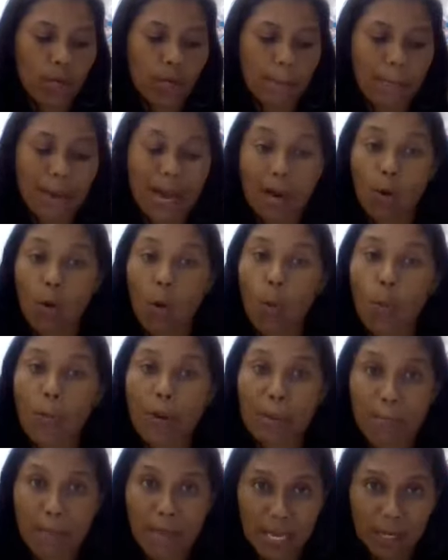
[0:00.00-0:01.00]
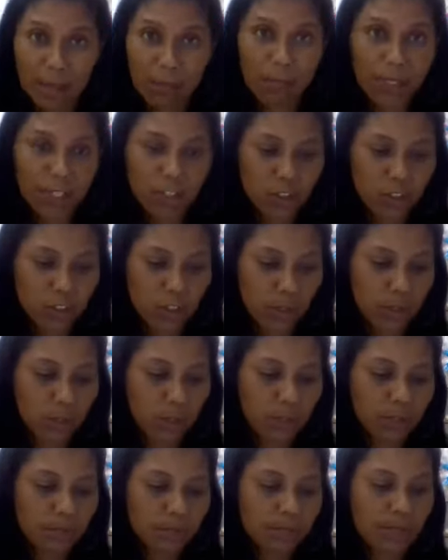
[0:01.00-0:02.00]
e pagou o primeiro
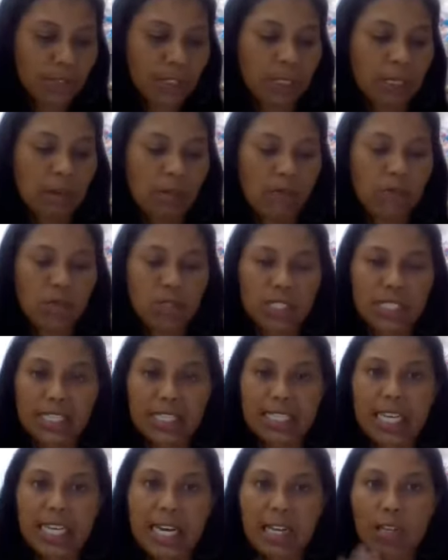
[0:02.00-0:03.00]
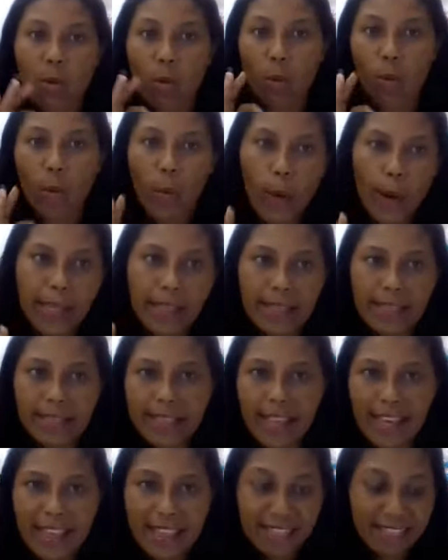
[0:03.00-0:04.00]
pedido. Vocês ganham
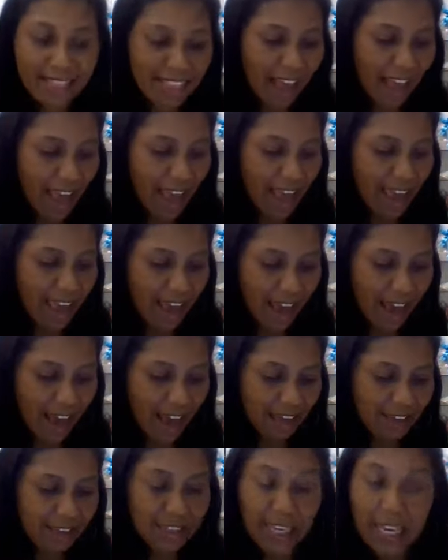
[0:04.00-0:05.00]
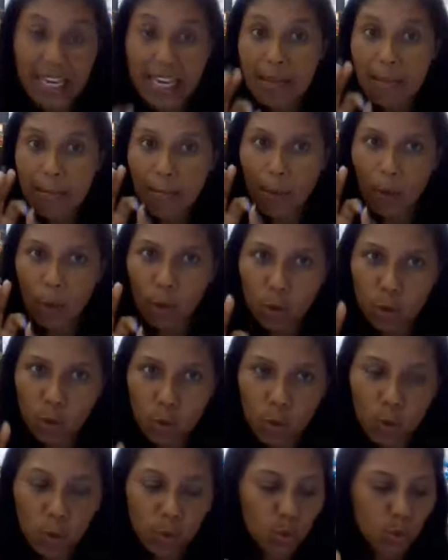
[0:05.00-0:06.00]
80 reais em
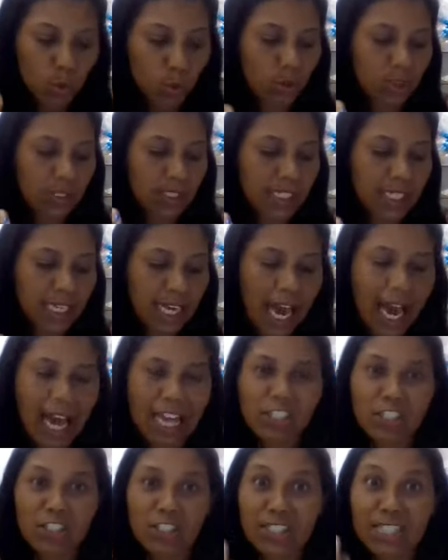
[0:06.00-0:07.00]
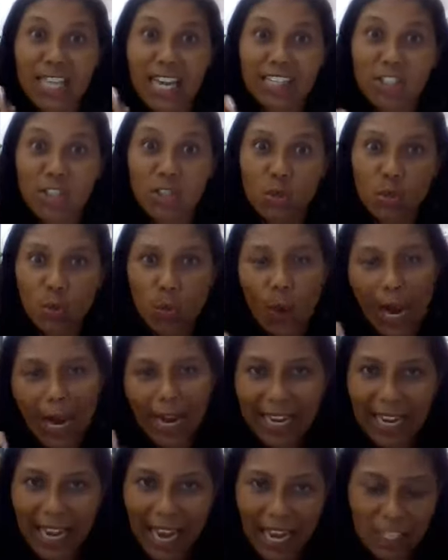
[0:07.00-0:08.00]
produtos grátis na sua
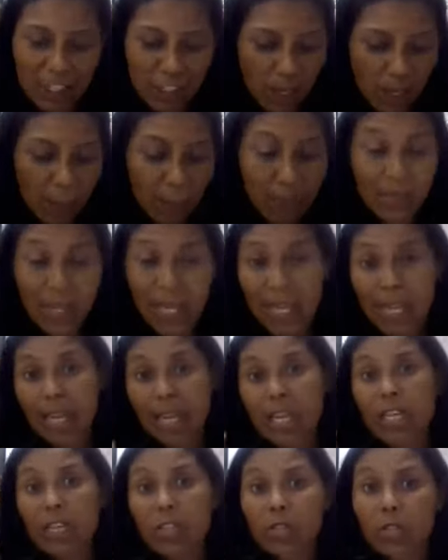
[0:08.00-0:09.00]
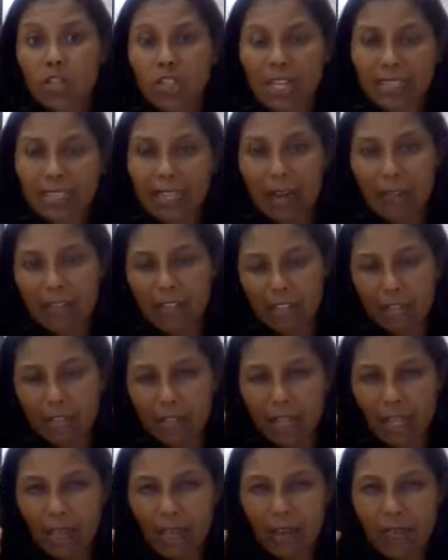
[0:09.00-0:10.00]
caixa. Isso já estava
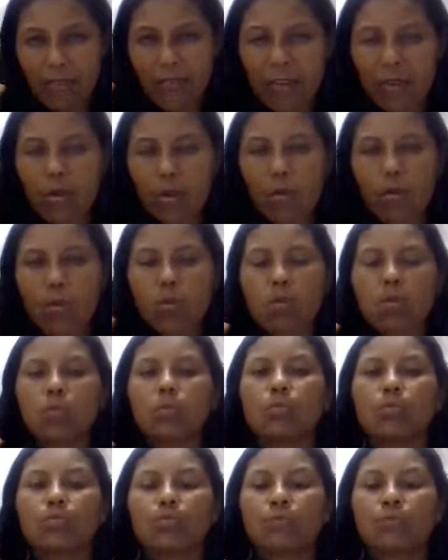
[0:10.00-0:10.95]
teve um